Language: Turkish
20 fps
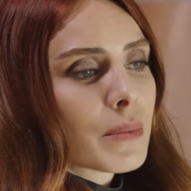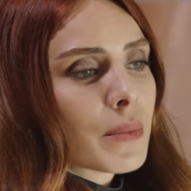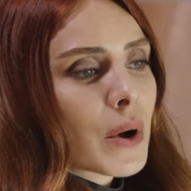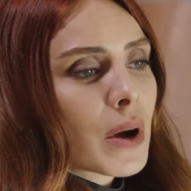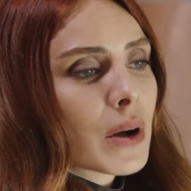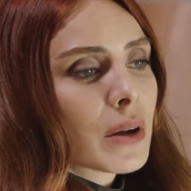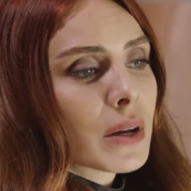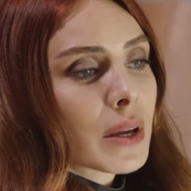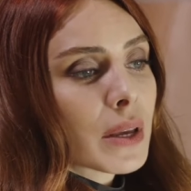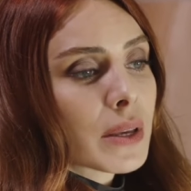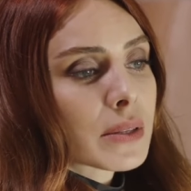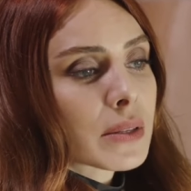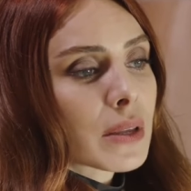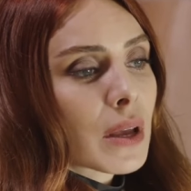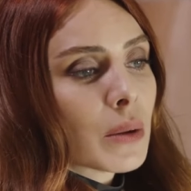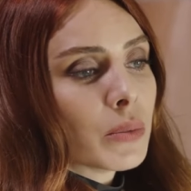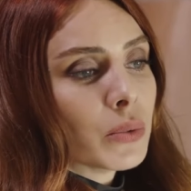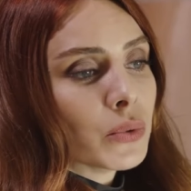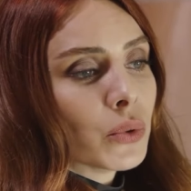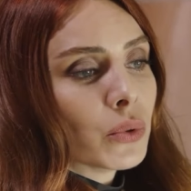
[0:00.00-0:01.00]
Banka
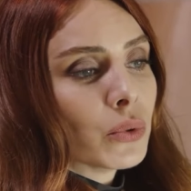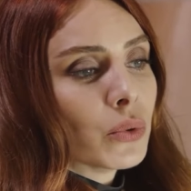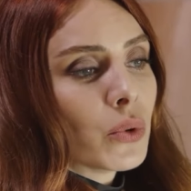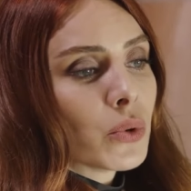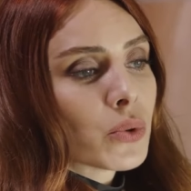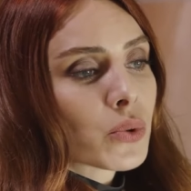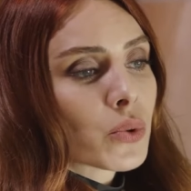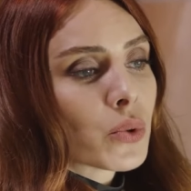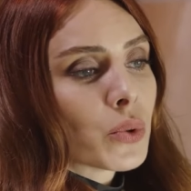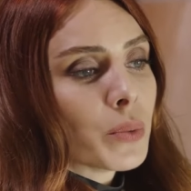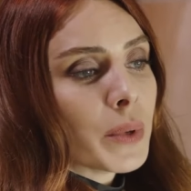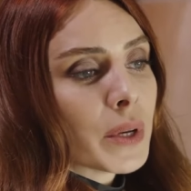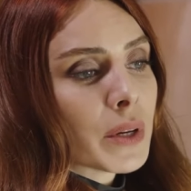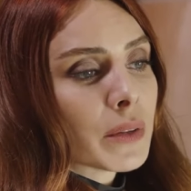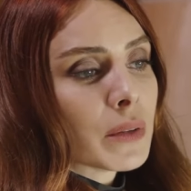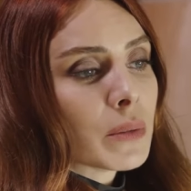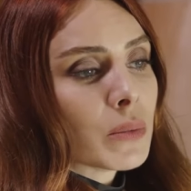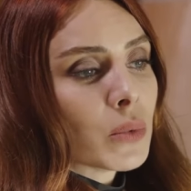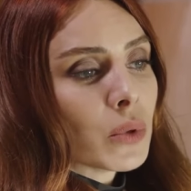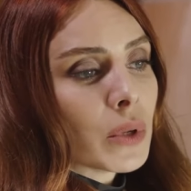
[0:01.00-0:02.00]
hesabı dolu özgür bir
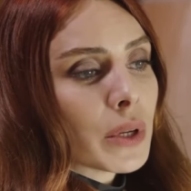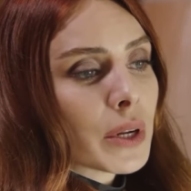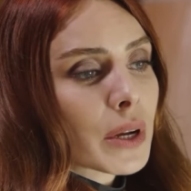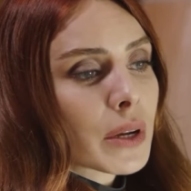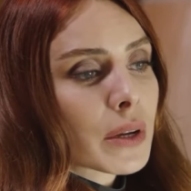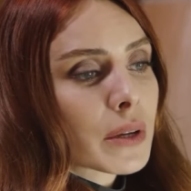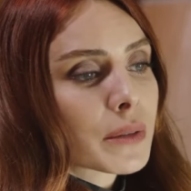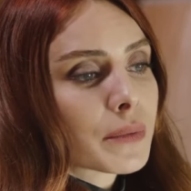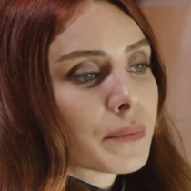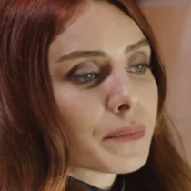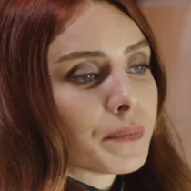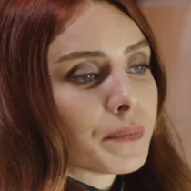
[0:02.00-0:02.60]
adam olarak.